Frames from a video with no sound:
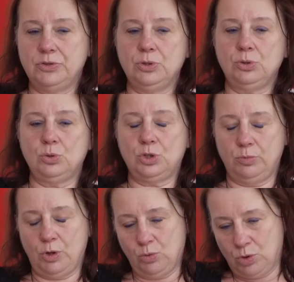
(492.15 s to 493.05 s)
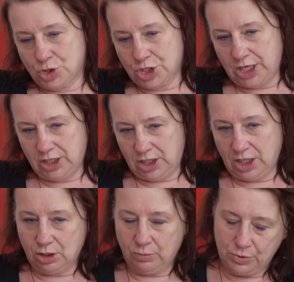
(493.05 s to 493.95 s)
W związku z tym ogłoszenie,
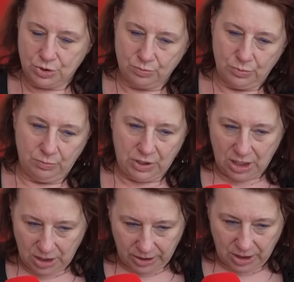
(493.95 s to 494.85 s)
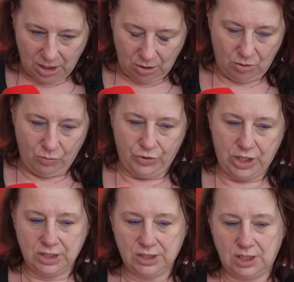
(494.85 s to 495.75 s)
jakobyśmy mieli taką
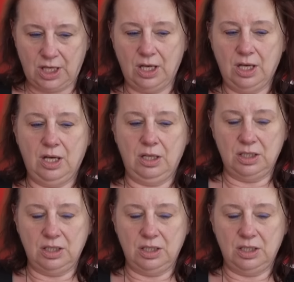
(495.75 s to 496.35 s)
wiedzę,